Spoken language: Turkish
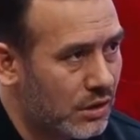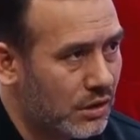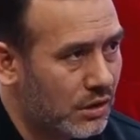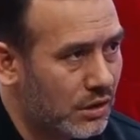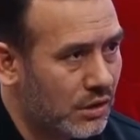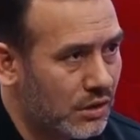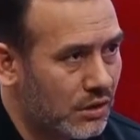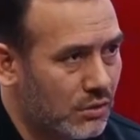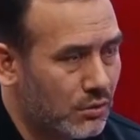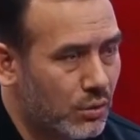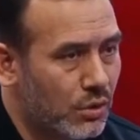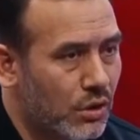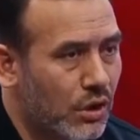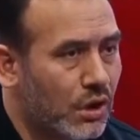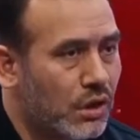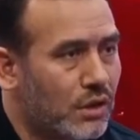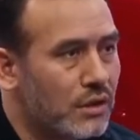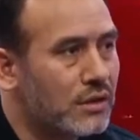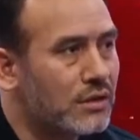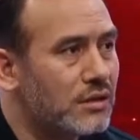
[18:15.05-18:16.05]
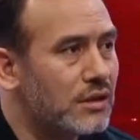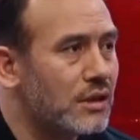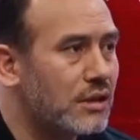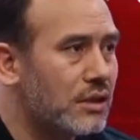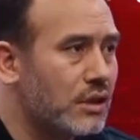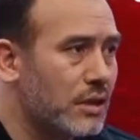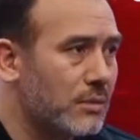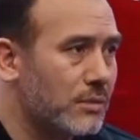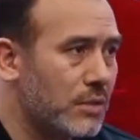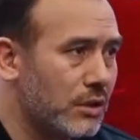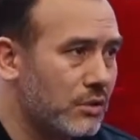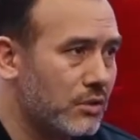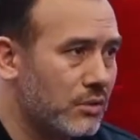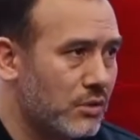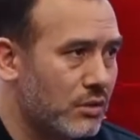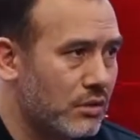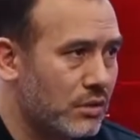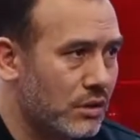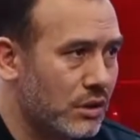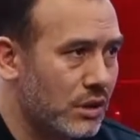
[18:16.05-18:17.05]
Yani o ailen denetlemek için.
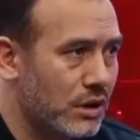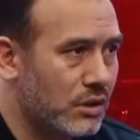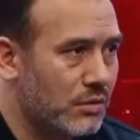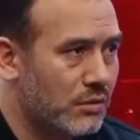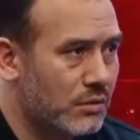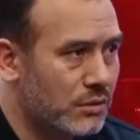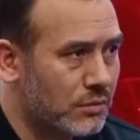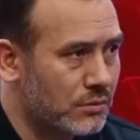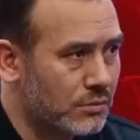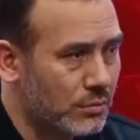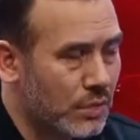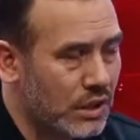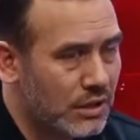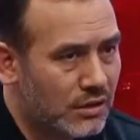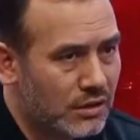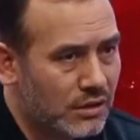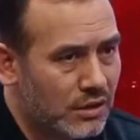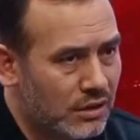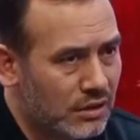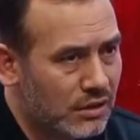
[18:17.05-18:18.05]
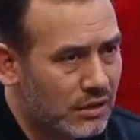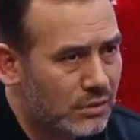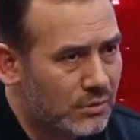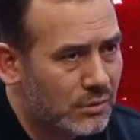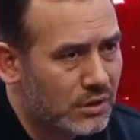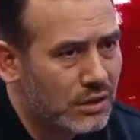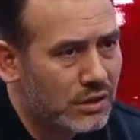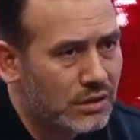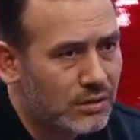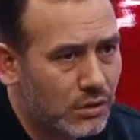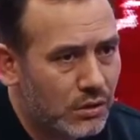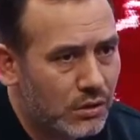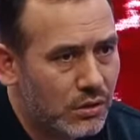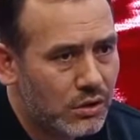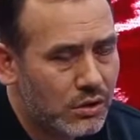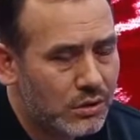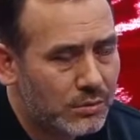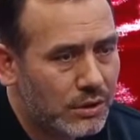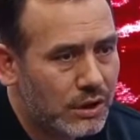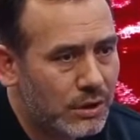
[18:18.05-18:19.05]
Yani ben de, demin de
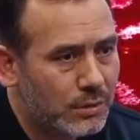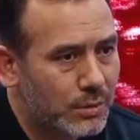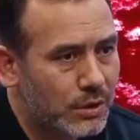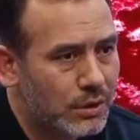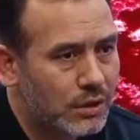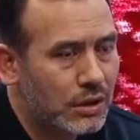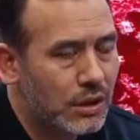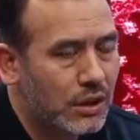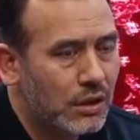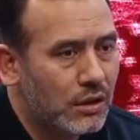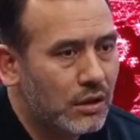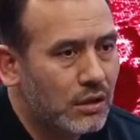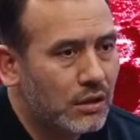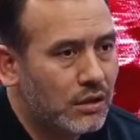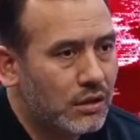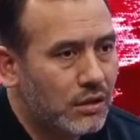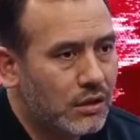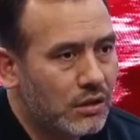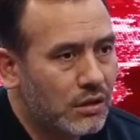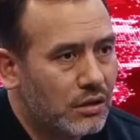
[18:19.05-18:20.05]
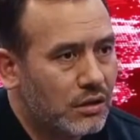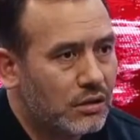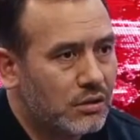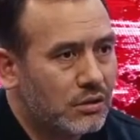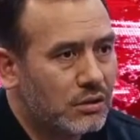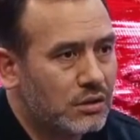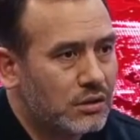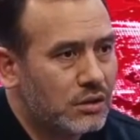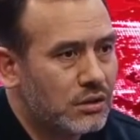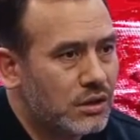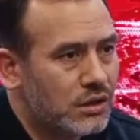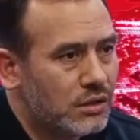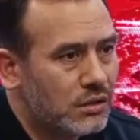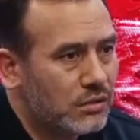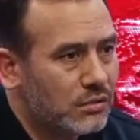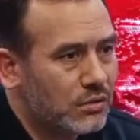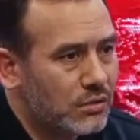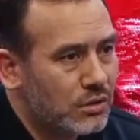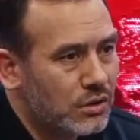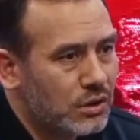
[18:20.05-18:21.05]
söylediğim gibi hı hı. E, Çin
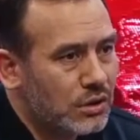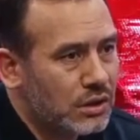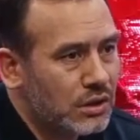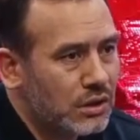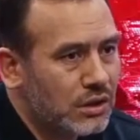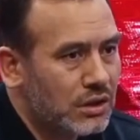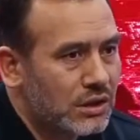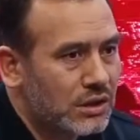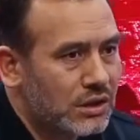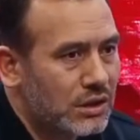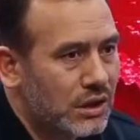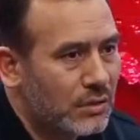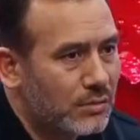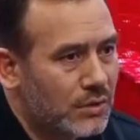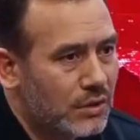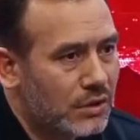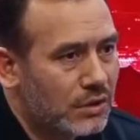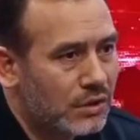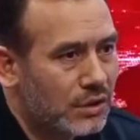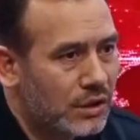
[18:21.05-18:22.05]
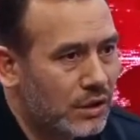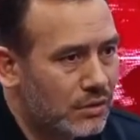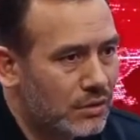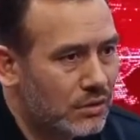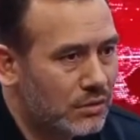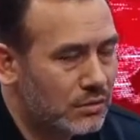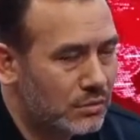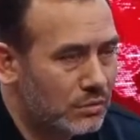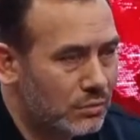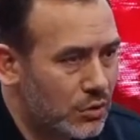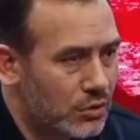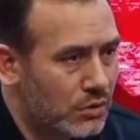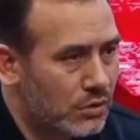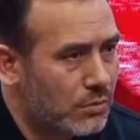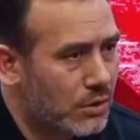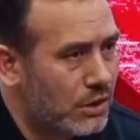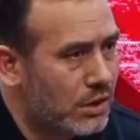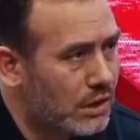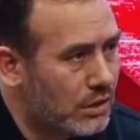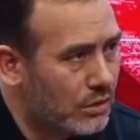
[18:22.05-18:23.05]
oradaki İslam'ını kaldırmak,
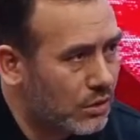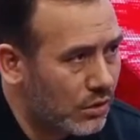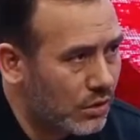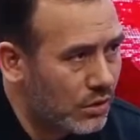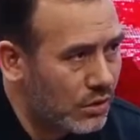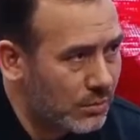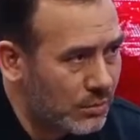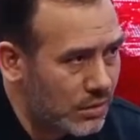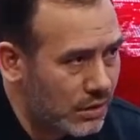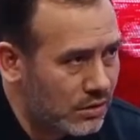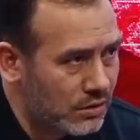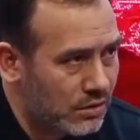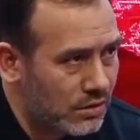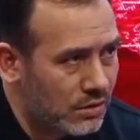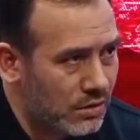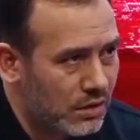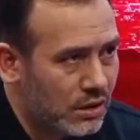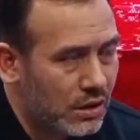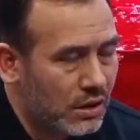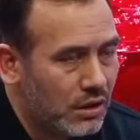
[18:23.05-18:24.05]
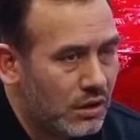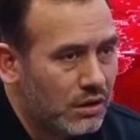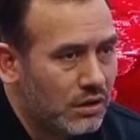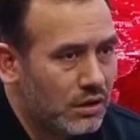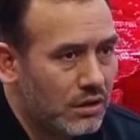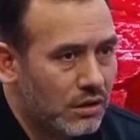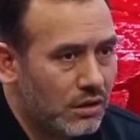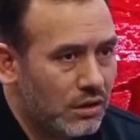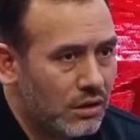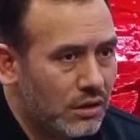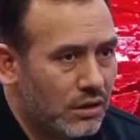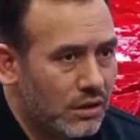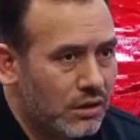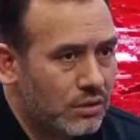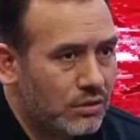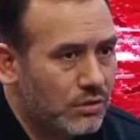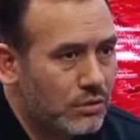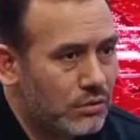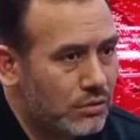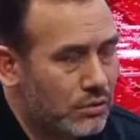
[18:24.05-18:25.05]
Müslümanları yok etmek için, hı hı. E,
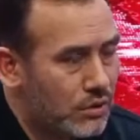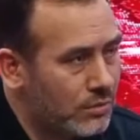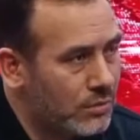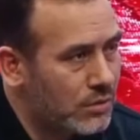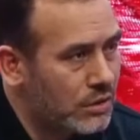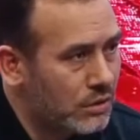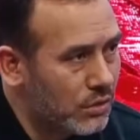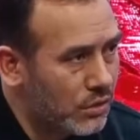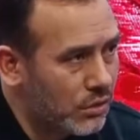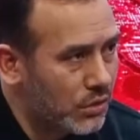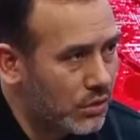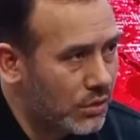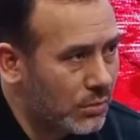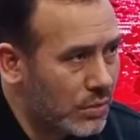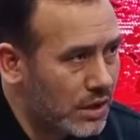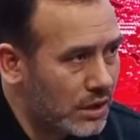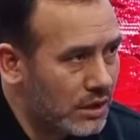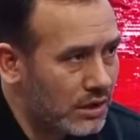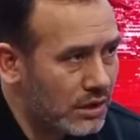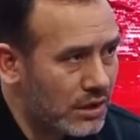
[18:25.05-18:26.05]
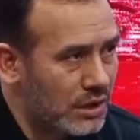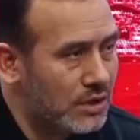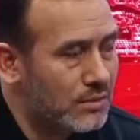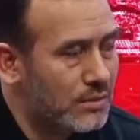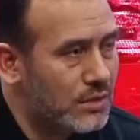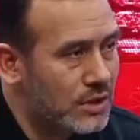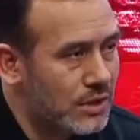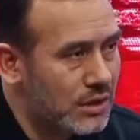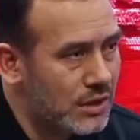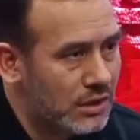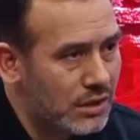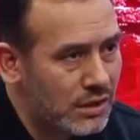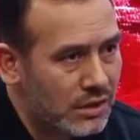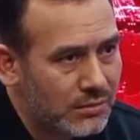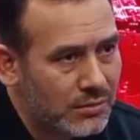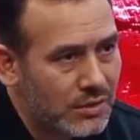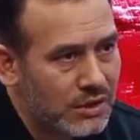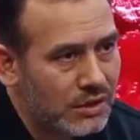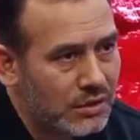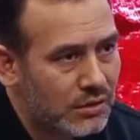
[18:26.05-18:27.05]
kültürümüzü yok etmek, dinimizi,
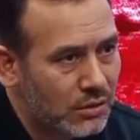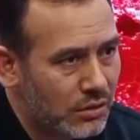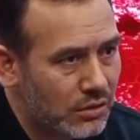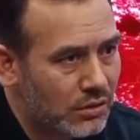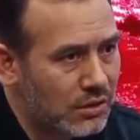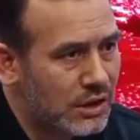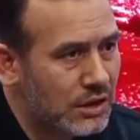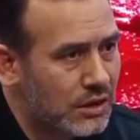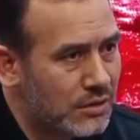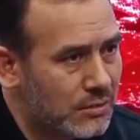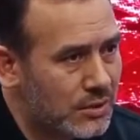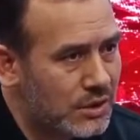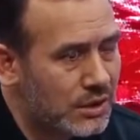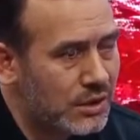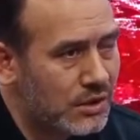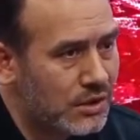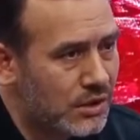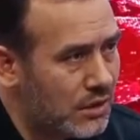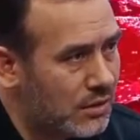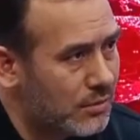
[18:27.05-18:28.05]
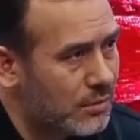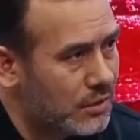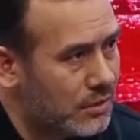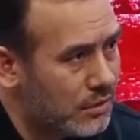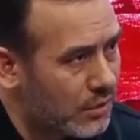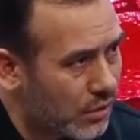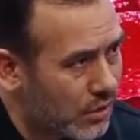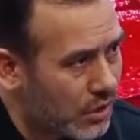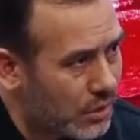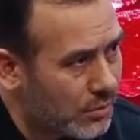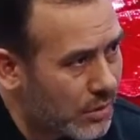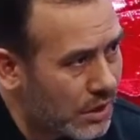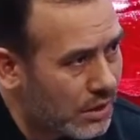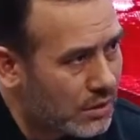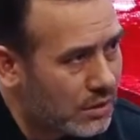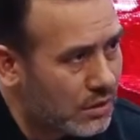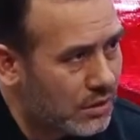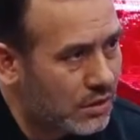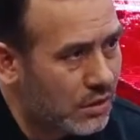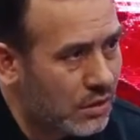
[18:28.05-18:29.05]
dilimizi, dinimizi, dilimizi yok etmek
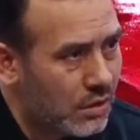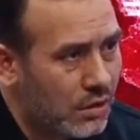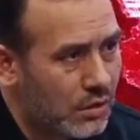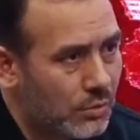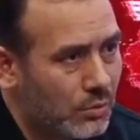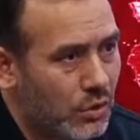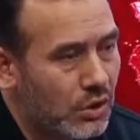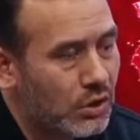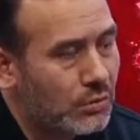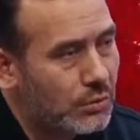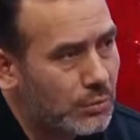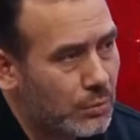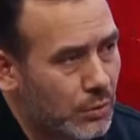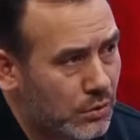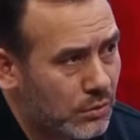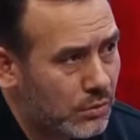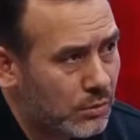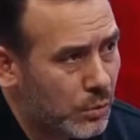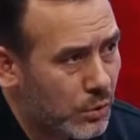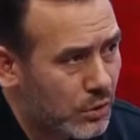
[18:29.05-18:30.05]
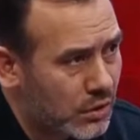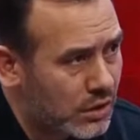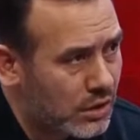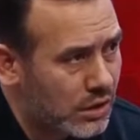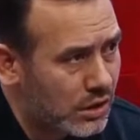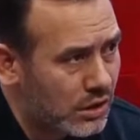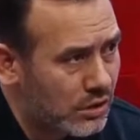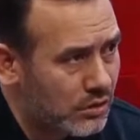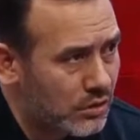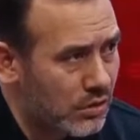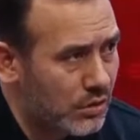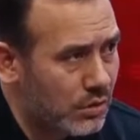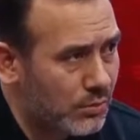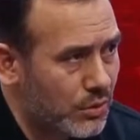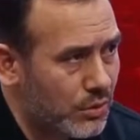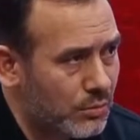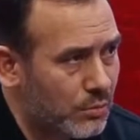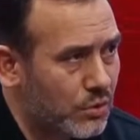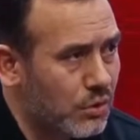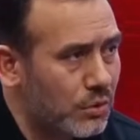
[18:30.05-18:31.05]
için böyle bir politika
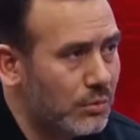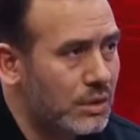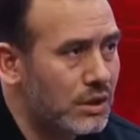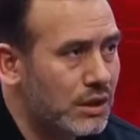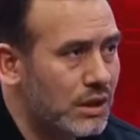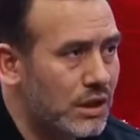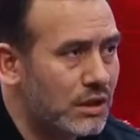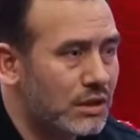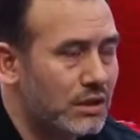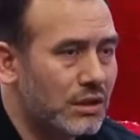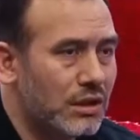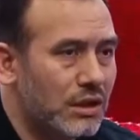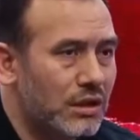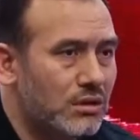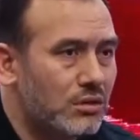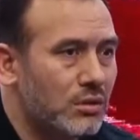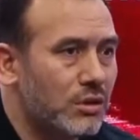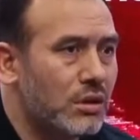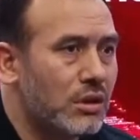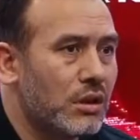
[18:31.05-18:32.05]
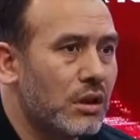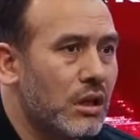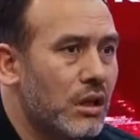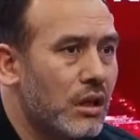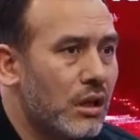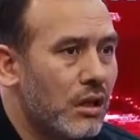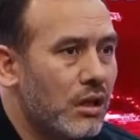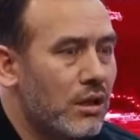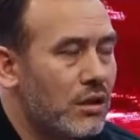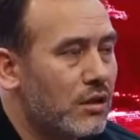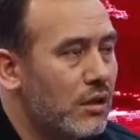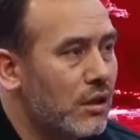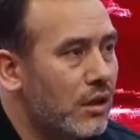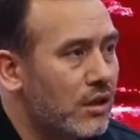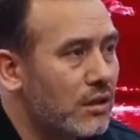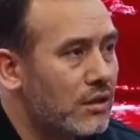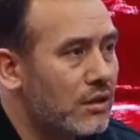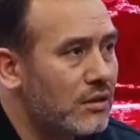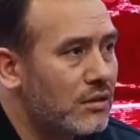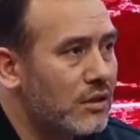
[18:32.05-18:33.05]
yürütmüş. Bunun bir tanesi yani şu an her
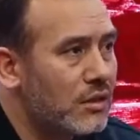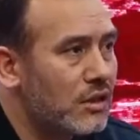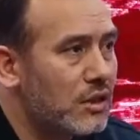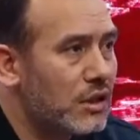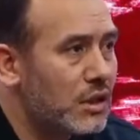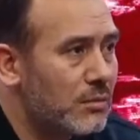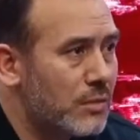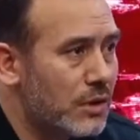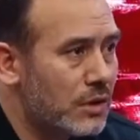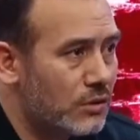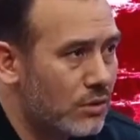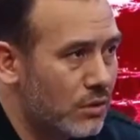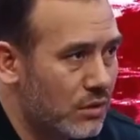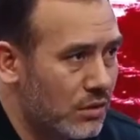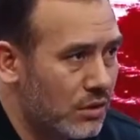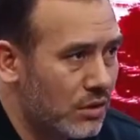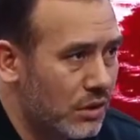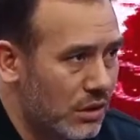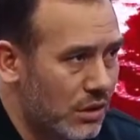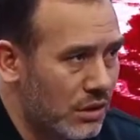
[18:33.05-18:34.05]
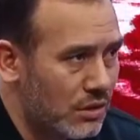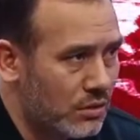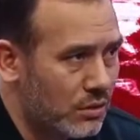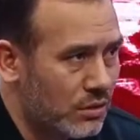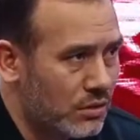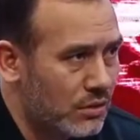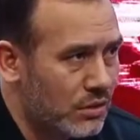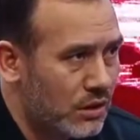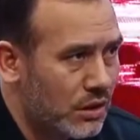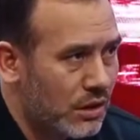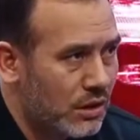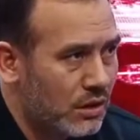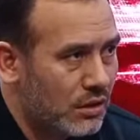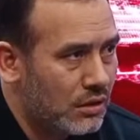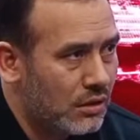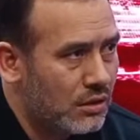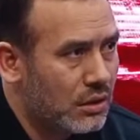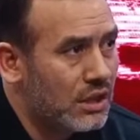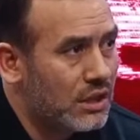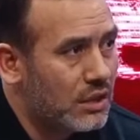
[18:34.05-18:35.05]
ailen denetlemek zorunda kalıyor
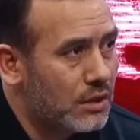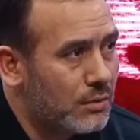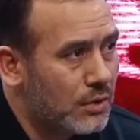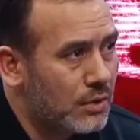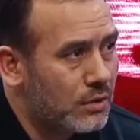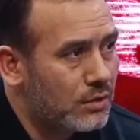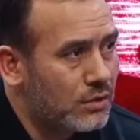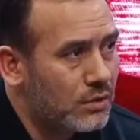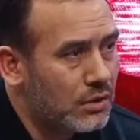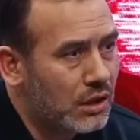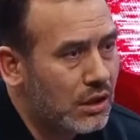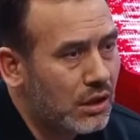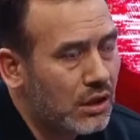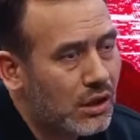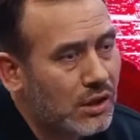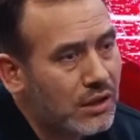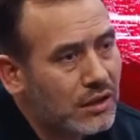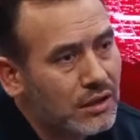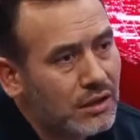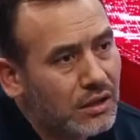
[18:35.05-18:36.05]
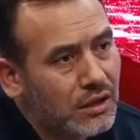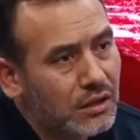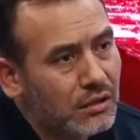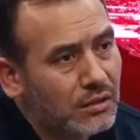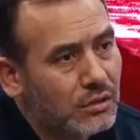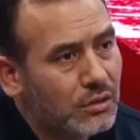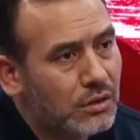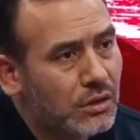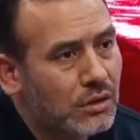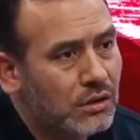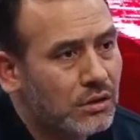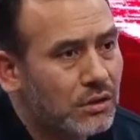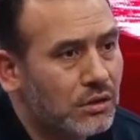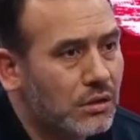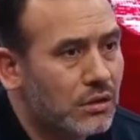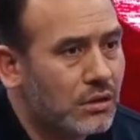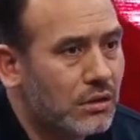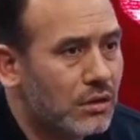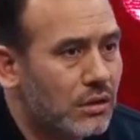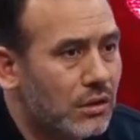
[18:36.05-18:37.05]
denetlemek için aileye o e,
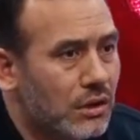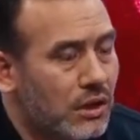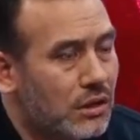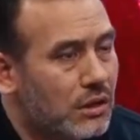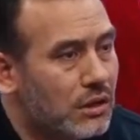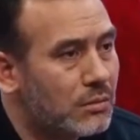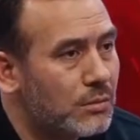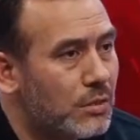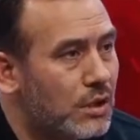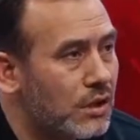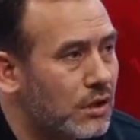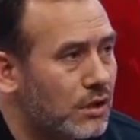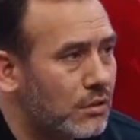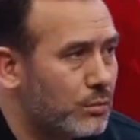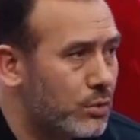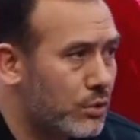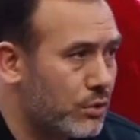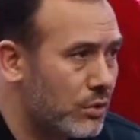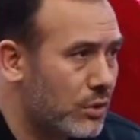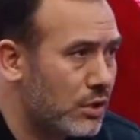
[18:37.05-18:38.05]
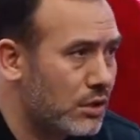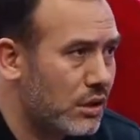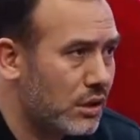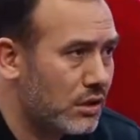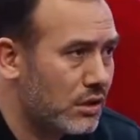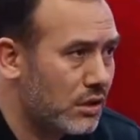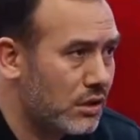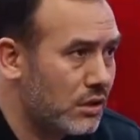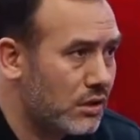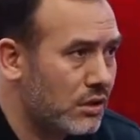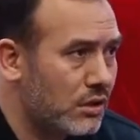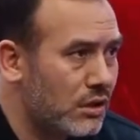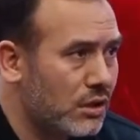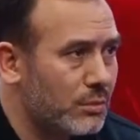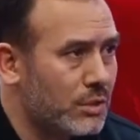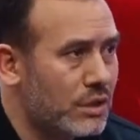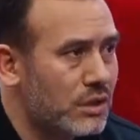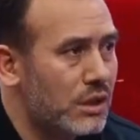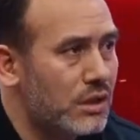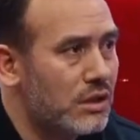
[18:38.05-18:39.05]
akraba projesi adı altında bir
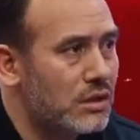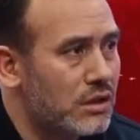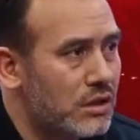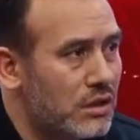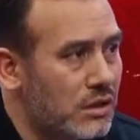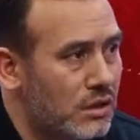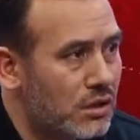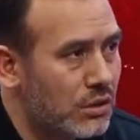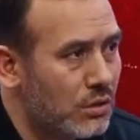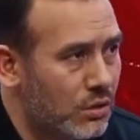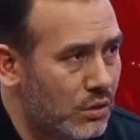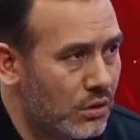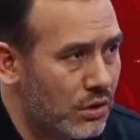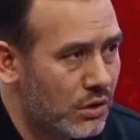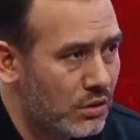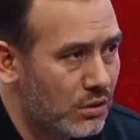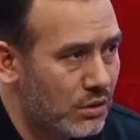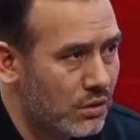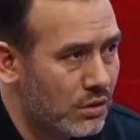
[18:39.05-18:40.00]
tane Çinli gönderiyor.